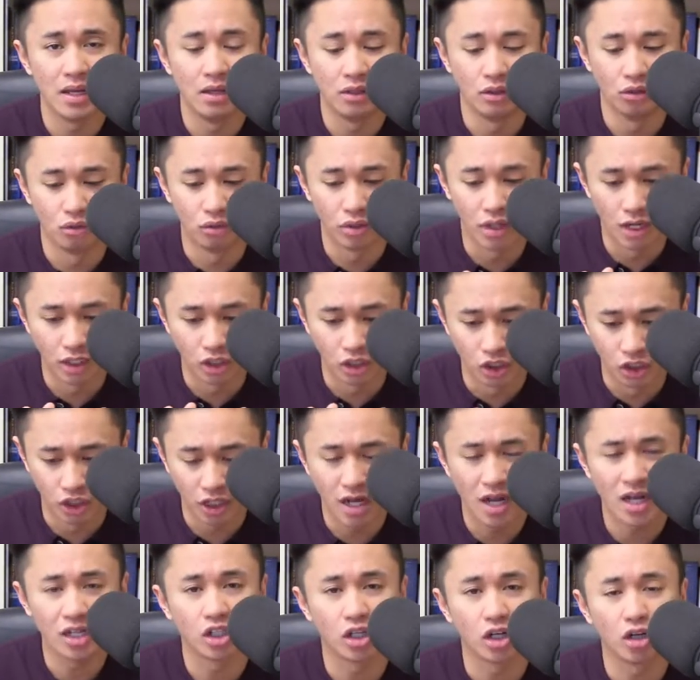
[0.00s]
Do not
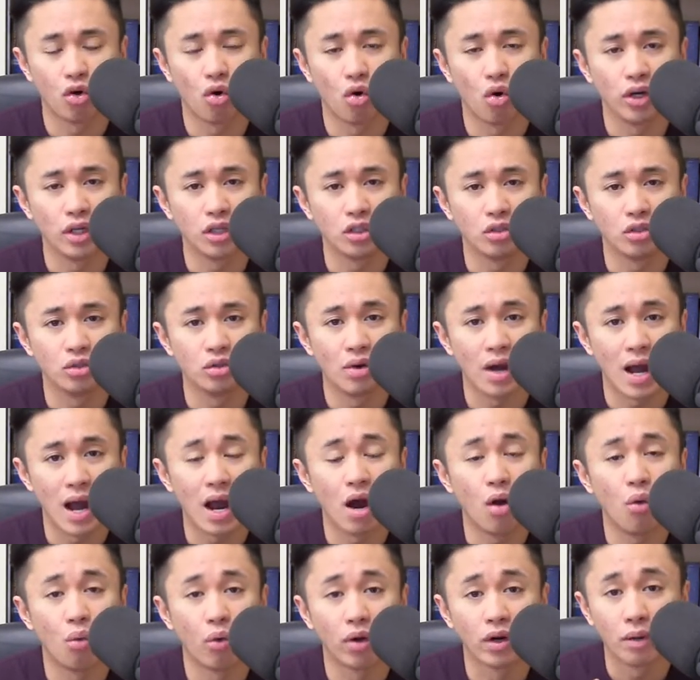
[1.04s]
judge according to
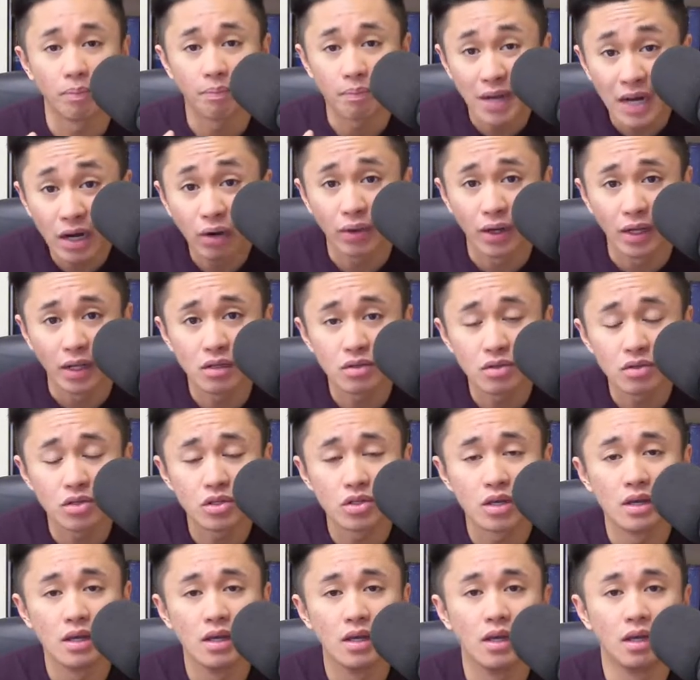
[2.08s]
outward appearance,
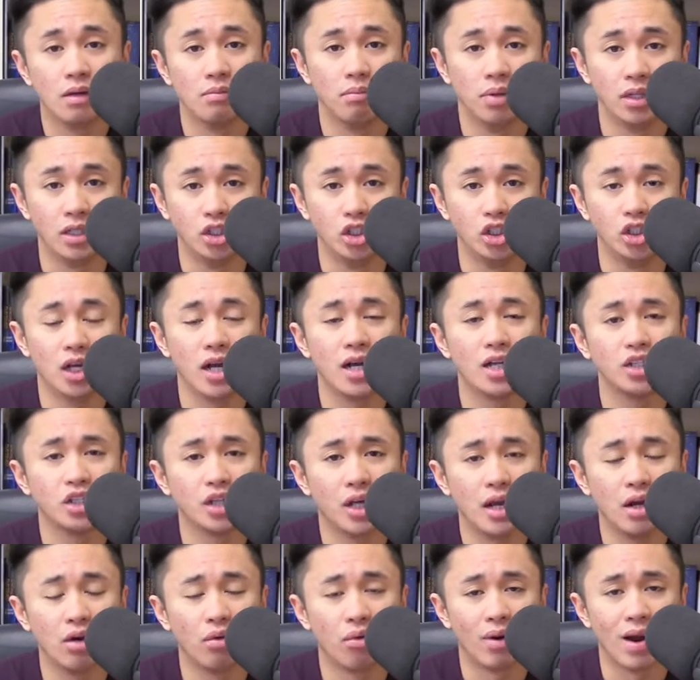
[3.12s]
but judge
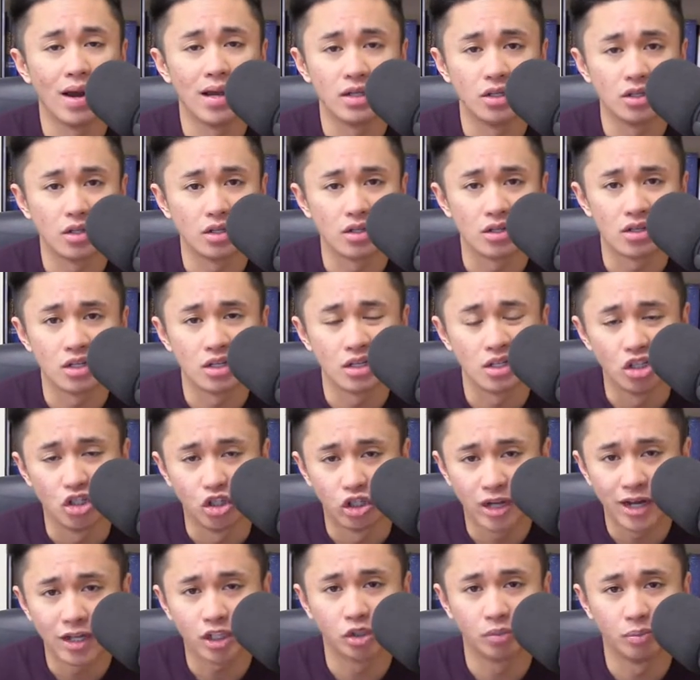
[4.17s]
a righteous
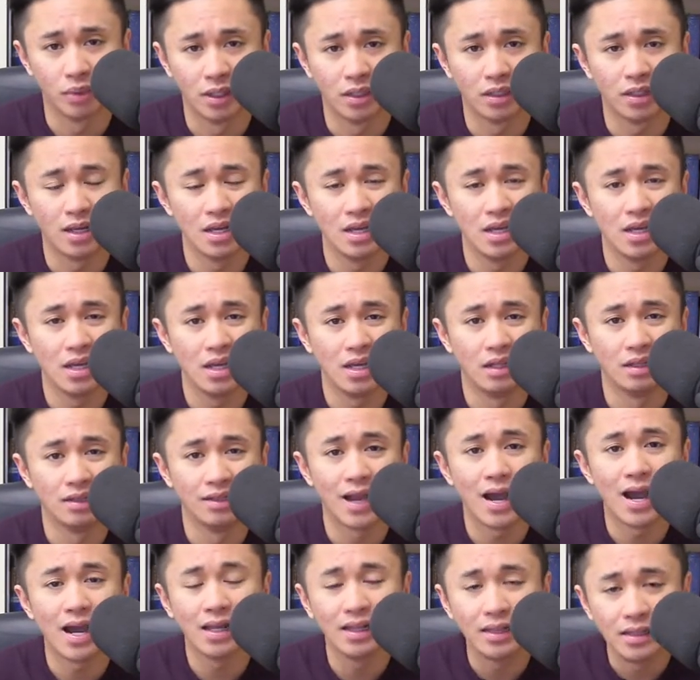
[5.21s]
judgment.
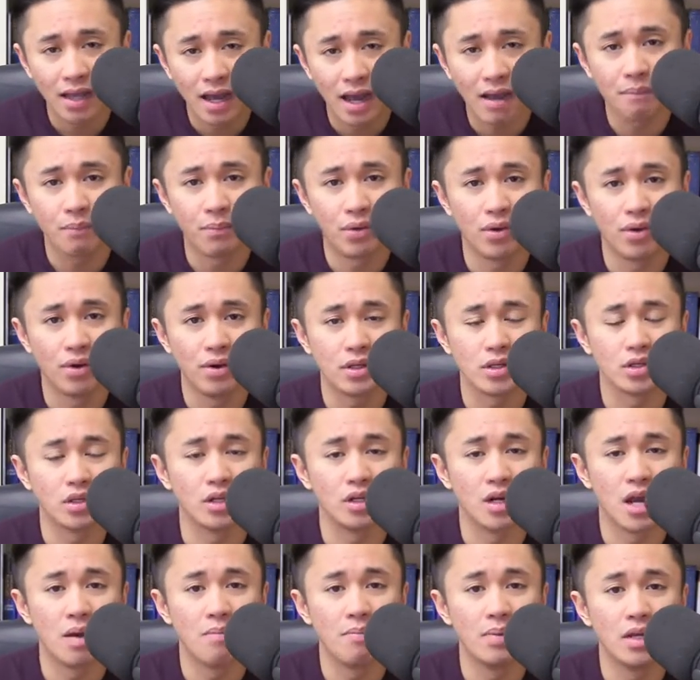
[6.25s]
Dahil nga po,
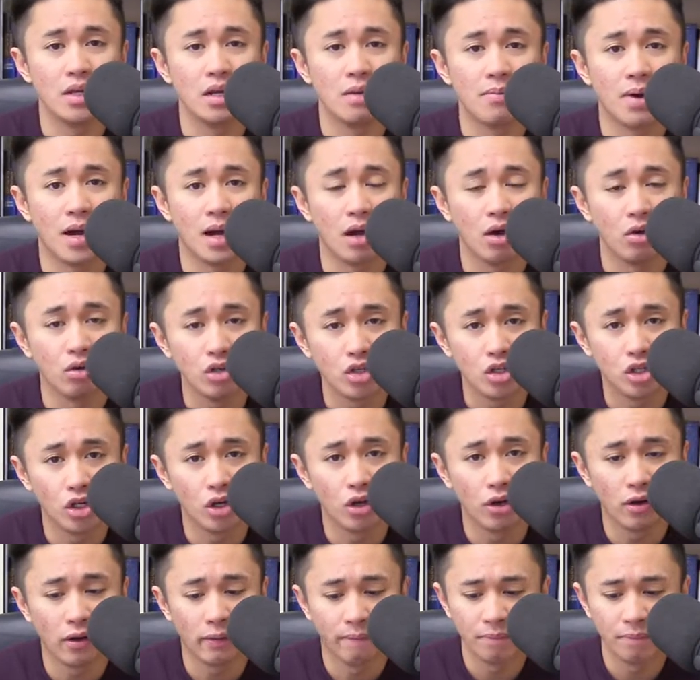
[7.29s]
sinabi ng mga Hudyo